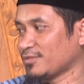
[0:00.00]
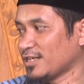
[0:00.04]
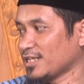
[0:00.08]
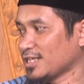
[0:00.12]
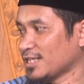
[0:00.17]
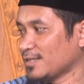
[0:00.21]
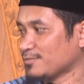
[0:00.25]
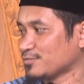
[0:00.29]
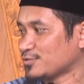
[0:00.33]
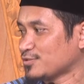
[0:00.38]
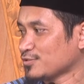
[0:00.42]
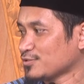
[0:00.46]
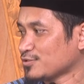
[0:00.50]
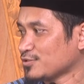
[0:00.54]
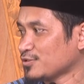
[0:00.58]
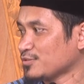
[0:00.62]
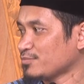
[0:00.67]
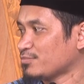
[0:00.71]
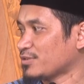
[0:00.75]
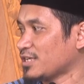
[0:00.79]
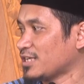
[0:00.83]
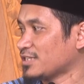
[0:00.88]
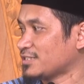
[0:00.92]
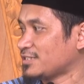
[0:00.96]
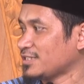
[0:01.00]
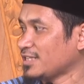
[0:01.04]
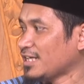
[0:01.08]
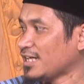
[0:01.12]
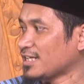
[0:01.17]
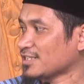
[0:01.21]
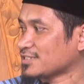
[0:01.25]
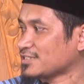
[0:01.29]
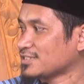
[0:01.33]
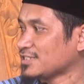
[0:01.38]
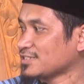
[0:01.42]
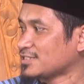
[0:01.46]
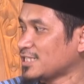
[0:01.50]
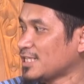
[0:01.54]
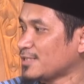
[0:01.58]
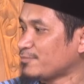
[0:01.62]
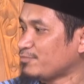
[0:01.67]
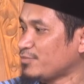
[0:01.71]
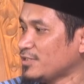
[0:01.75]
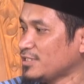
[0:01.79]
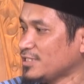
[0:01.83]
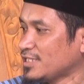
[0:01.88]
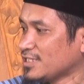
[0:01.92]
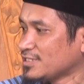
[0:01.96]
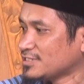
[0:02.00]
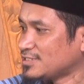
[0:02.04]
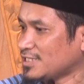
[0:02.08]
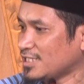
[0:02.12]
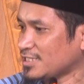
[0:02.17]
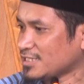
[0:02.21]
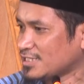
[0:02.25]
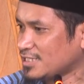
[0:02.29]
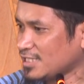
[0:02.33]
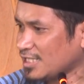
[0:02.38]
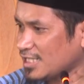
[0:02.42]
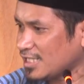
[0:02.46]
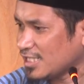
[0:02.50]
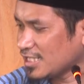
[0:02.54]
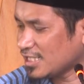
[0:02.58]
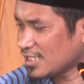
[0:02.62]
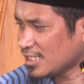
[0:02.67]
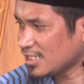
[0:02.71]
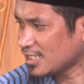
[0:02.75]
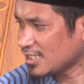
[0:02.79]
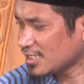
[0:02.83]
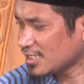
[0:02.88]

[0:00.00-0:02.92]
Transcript: malam turun, berarti arsnya siapa yang jaga?